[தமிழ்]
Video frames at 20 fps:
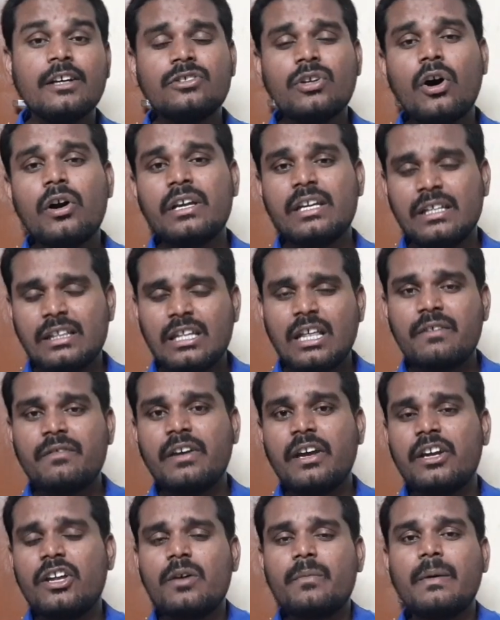ஸோ இந்த
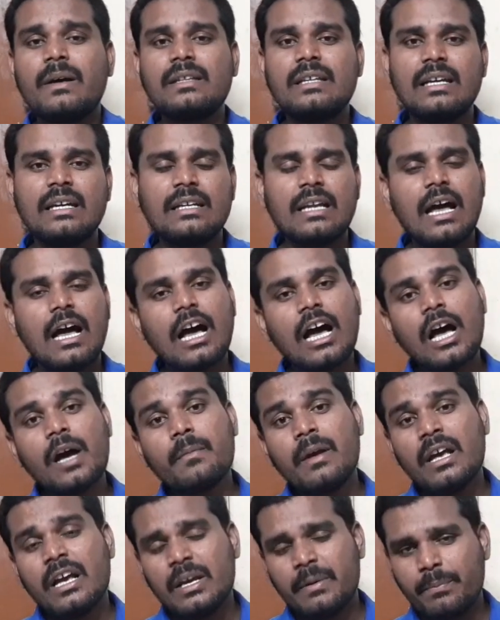வீடியோ பார்த்தீங்கன்னா
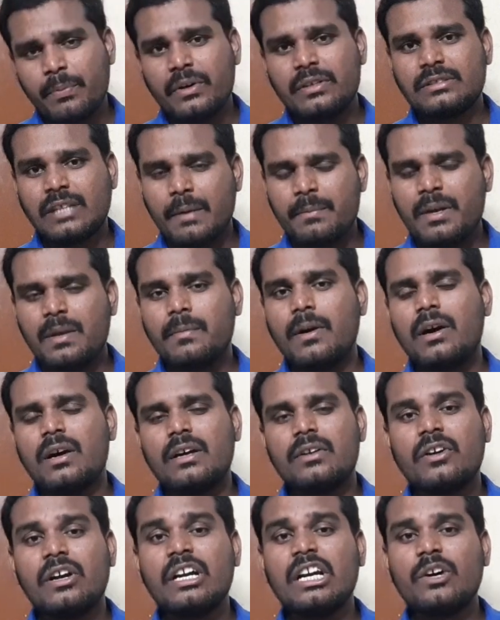இப்போ சமீபம்
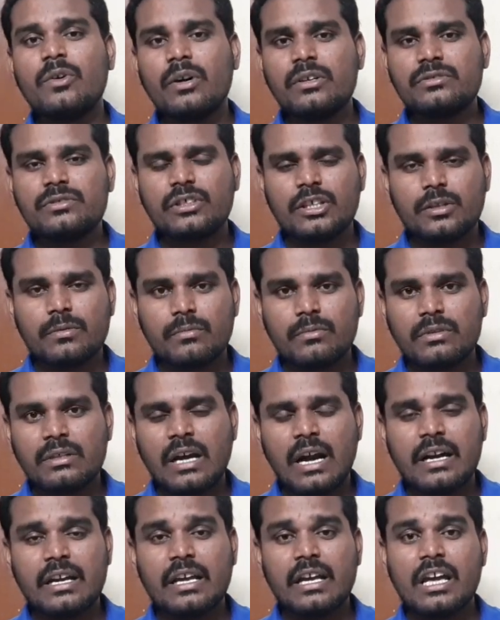ரெண்டு வருஷத்துக்கு
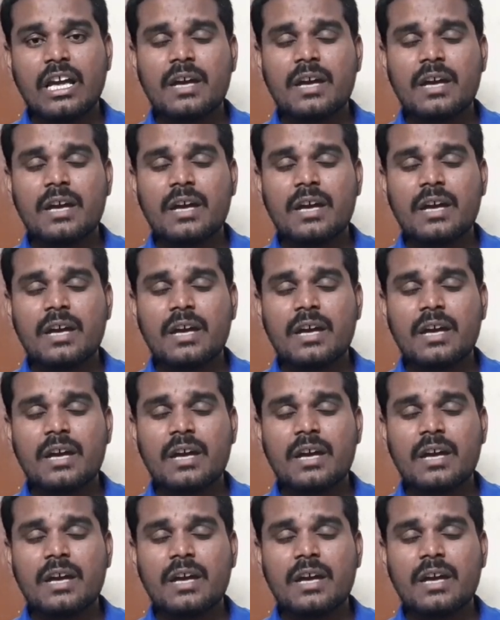முன்னாடி